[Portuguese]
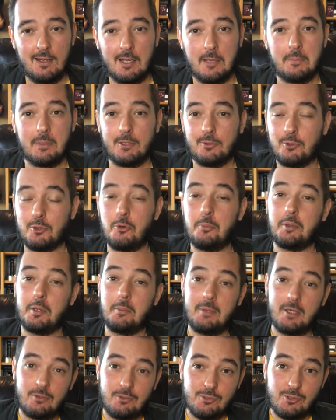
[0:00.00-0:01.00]
lembrando que o
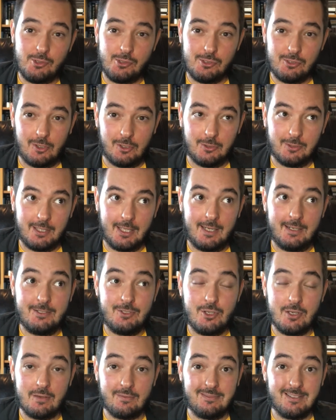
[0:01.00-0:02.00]
primeiro disco solo dele
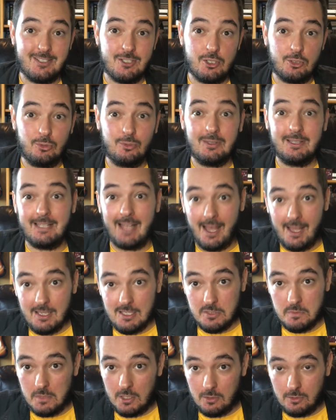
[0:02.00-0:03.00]
tinha vendido
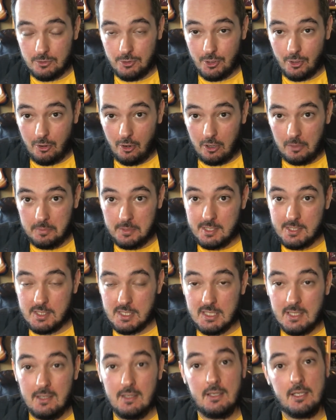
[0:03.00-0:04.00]
10 milhões de
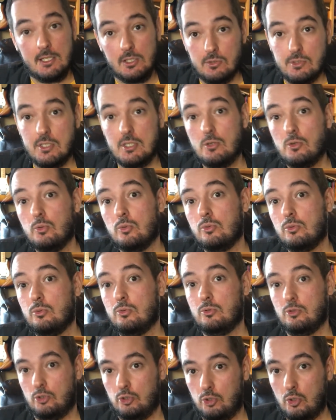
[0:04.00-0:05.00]
cópias e o
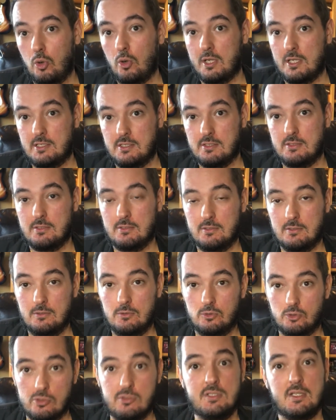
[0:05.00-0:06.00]
segundo, 2
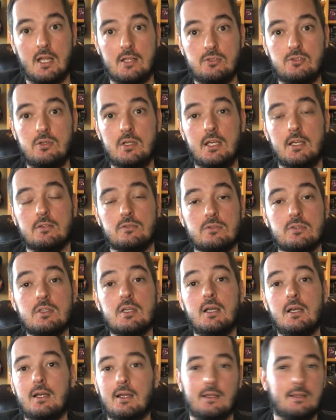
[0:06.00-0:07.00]
nos Estados Unidos.
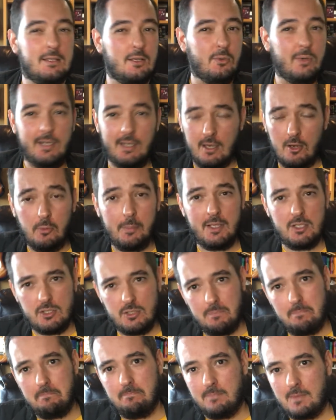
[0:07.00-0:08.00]
Então ele
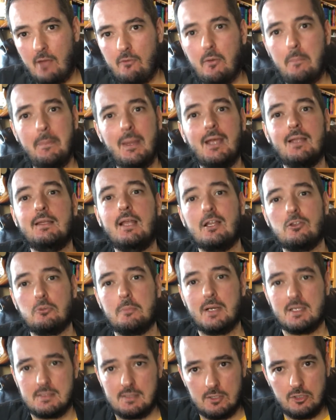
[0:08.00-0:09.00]
realmente estava perdendo
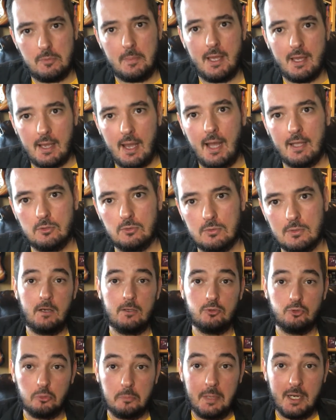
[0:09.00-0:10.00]
bastante mercado.
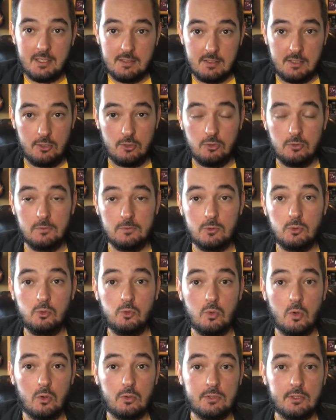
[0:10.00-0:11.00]
No Brasil, o
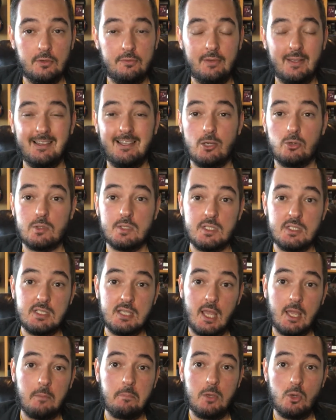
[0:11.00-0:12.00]
Older vendeu
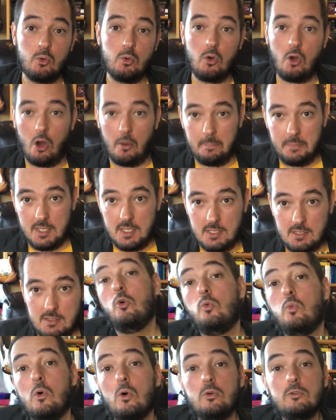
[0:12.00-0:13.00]
100 mil cópias.
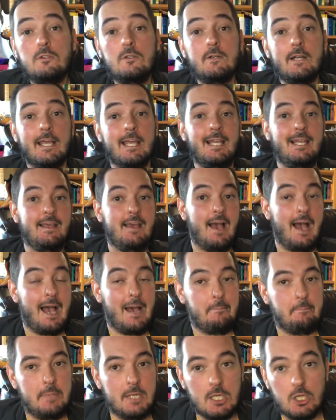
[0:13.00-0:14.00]
O Older ele
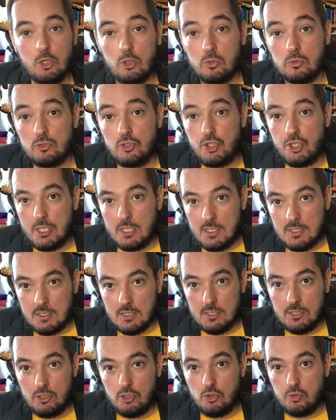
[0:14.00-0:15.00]
abre com
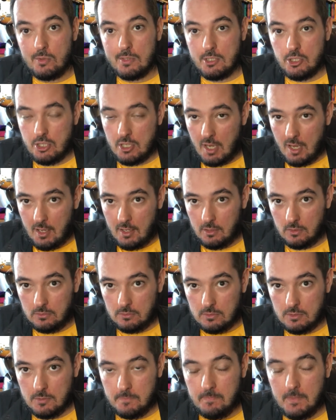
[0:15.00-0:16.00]
Jesus to a
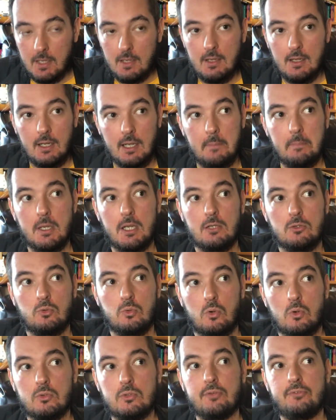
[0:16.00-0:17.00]
Child. Lembrando,
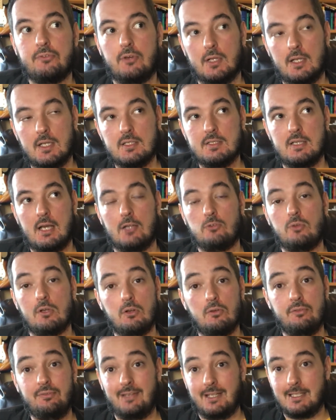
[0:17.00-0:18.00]
o Older foi lançado em
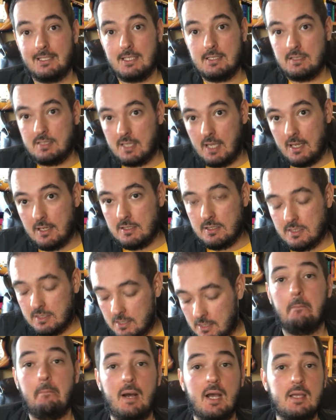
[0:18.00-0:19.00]
96,
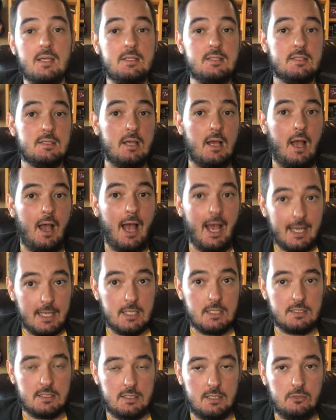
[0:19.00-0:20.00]
mas a
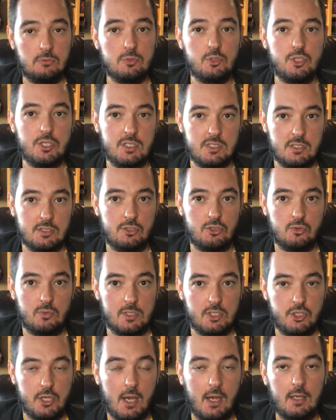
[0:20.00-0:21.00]
canção Jesus to
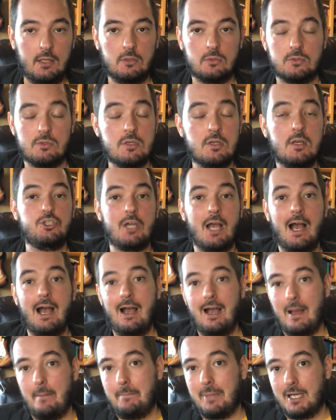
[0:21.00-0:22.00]
a Child já
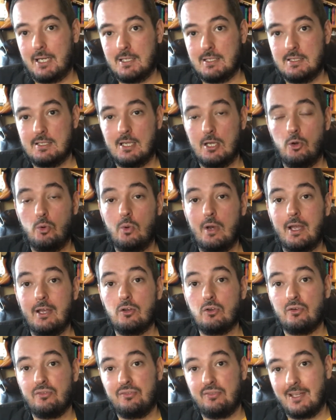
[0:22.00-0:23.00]
apareceu em
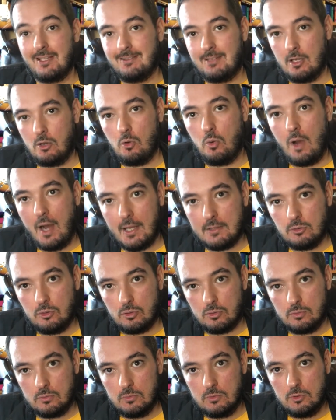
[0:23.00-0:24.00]

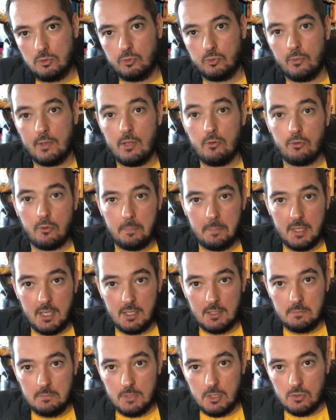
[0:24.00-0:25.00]
94 no
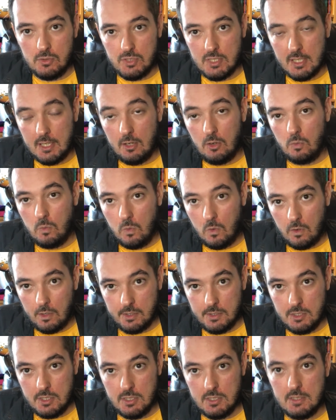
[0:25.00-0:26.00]
European Music
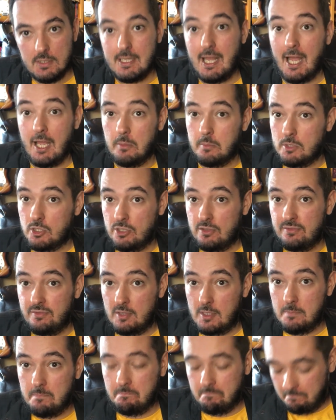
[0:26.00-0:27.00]
Awards da
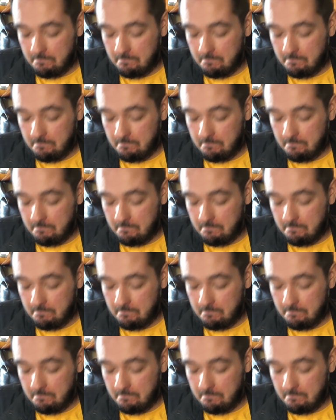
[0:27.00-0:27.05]
MTV.